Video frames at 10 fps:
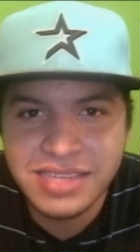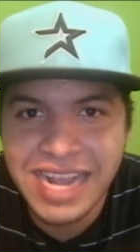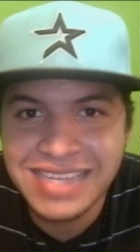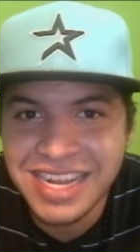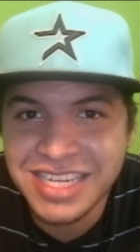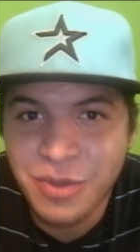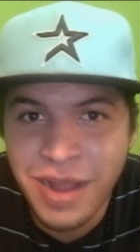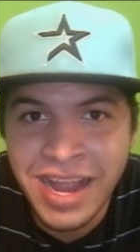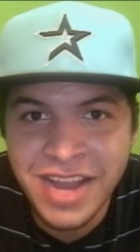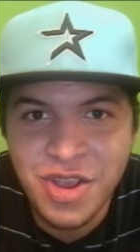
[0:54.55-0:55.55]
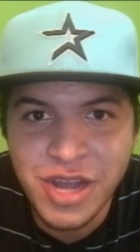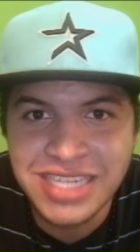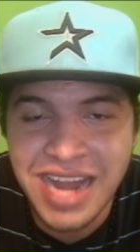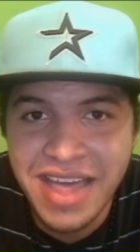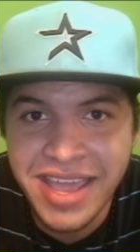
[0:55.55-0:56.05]
Llegas a la escuela y no
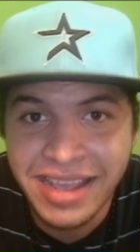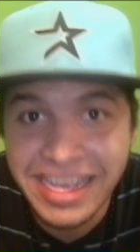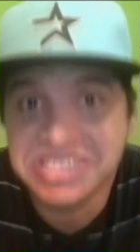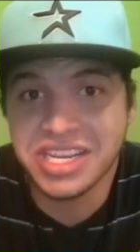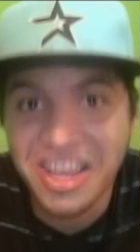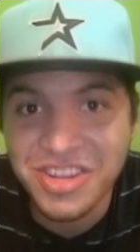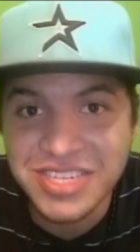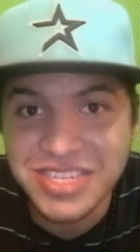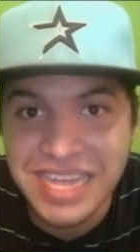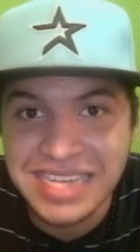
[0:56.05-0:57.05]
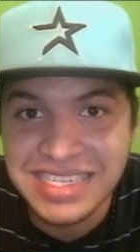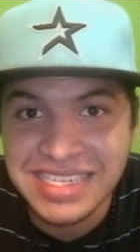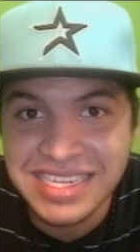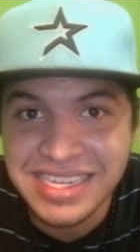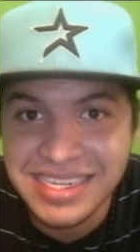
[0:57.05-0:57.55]
conoces a nadie. ¿Qué
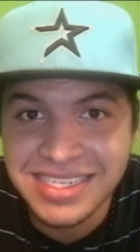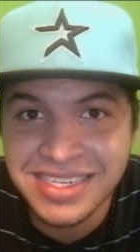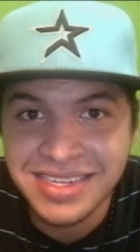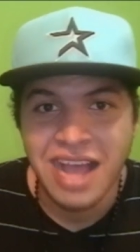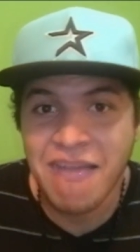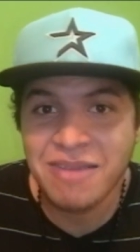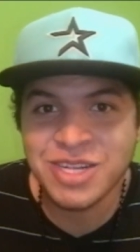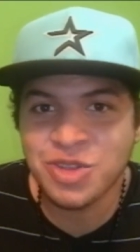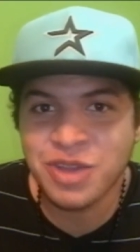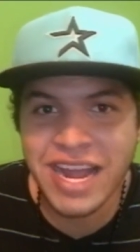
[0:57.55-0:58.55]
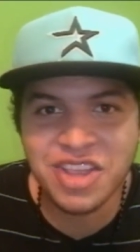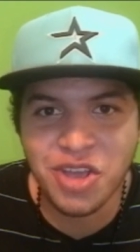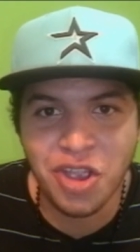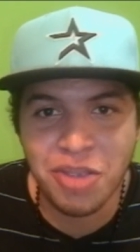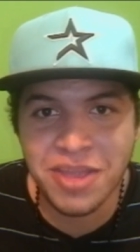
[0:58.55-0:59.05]
chingados haces? Ahí vas con tu
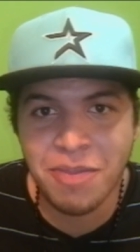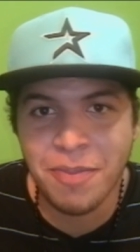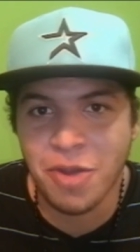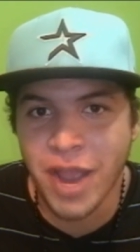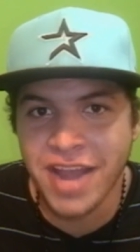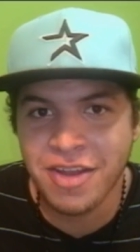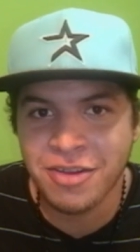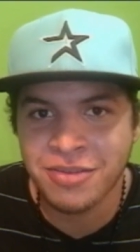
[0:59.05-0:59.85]
cara todo cohibido, pero